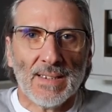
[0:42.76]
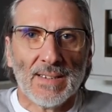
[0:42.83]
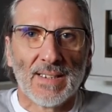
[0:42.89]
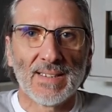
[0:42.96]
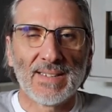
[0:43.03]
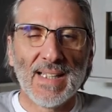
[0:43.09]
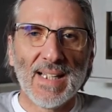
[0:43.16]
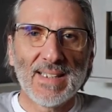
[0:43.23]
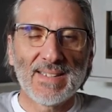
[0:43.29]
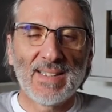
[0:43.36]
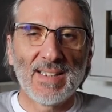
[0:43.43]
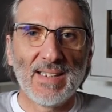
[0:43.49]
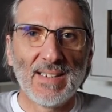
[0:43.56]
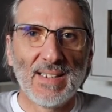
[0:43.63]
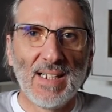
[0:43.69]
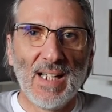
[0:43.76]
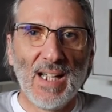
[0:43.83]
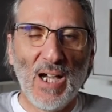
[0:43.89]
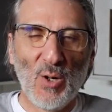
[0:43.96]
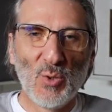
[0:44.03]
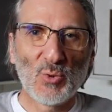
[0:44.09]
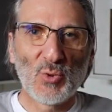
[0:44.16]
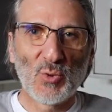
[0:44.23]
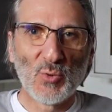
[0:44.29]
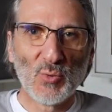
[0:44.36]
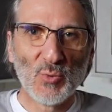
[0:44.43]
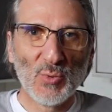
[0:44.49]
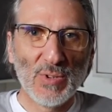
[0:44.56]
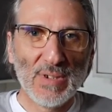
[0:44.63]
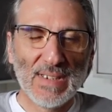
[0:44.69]
Das nächste
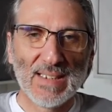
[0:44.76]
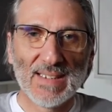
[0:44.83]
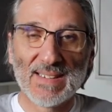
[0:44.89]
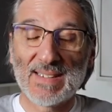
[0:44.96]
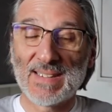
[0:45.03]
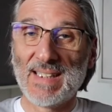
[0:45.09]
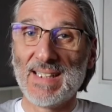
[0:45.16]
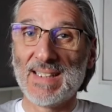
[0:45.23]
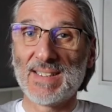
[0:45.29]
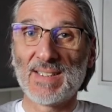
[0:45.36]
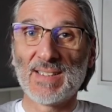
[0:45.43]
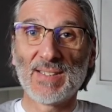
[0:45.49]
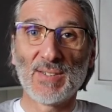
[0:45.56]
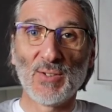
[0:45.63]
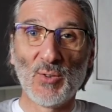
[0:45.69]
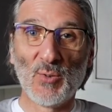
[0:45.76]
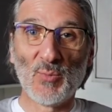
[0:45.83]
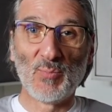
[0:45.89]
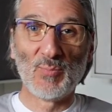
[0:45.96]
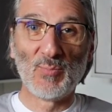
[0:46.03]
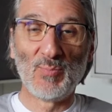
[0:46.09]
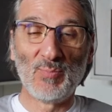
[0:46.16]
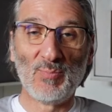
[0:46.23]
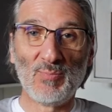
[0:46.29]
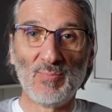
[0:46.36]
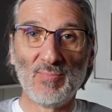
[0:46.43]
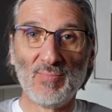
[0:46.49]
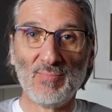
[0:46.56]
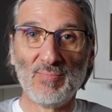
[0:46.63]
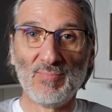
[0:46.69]
How-To, es geht um
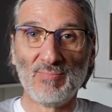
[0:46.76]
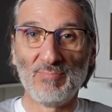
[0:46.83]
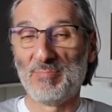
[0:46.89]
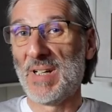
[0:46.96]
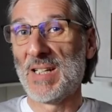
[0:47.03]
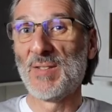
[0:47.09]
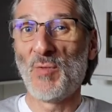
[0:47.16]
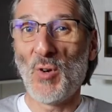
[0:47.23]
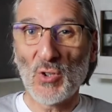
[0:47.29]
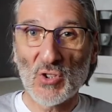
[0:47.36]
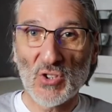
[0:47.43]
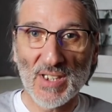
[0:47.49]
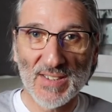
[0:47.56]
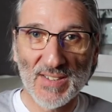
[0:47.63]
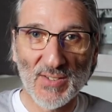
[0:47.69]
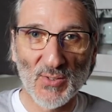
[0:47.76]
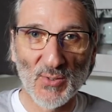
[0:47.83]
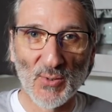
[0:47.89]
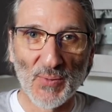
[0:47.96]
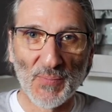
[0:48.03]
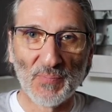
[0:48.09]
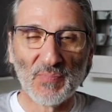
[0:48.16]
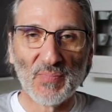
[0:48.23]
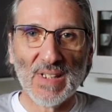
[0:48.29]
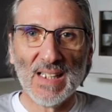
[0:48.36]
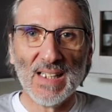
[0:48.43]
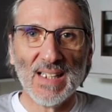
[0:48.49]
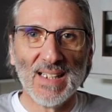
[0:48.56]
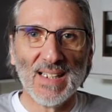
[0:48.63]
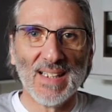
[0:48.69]
meine Wokstation.
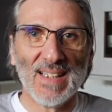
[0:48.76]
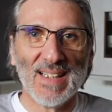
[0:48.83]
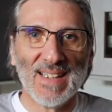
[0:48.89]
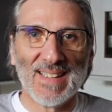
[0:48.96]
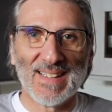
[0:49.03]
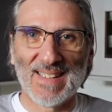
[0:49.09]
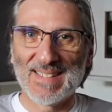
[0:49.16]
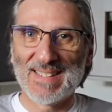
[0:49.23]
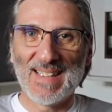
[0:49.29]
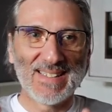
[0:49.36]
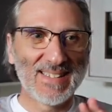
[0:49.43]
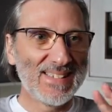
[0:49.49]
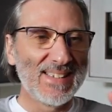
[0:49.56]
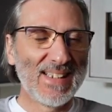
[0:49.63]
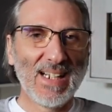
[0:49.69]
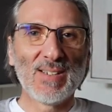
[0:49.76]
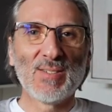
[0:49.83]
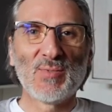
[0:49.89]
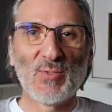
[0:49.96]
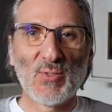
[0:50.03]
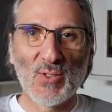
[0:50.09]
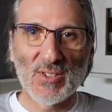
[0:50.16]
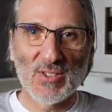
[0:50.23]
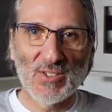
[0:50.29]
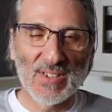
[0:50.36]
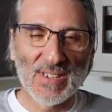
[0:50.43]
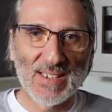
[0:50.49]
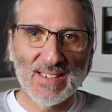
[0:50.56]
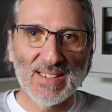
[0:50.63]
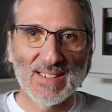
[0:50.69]
Das hat eine lange
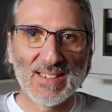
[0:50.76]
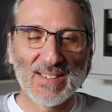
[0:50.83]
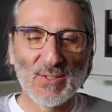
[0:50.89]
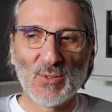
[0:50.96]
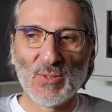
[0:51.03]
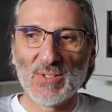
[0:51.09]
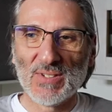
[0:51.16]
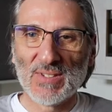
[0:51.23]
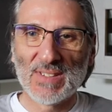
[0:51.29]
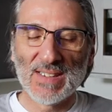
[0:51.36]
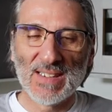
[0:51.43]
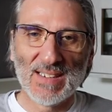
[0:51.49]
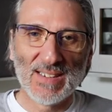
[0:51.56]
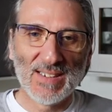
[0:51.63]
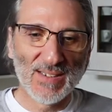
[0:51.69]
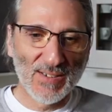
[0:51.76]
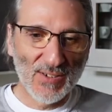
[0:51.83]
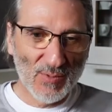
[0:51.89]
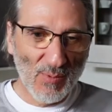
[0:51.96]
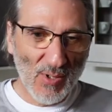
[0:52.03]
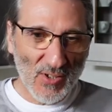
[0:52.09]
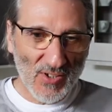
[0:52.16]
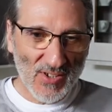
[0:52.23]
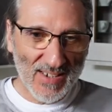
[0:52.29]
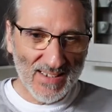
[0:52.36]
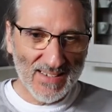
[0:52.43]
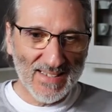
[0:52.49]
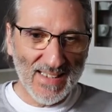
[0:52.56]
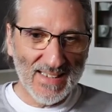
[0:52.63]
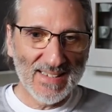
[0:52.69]
Vorgeschichte und äh, ich möchte
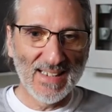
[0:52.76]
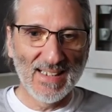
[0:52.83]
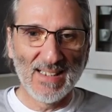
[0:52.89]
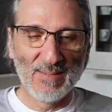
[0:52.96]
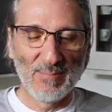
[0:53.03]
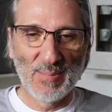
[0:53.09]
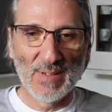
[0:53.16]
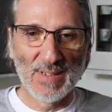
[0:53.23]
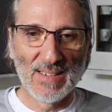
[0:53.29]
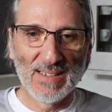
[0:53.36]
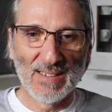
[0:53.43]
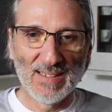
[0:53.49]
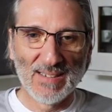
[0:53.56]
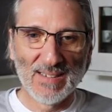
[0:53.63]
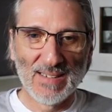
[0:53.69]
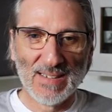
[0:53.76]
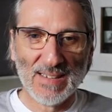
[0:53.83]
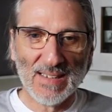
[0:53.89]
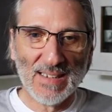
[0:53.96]
das deshalb äh,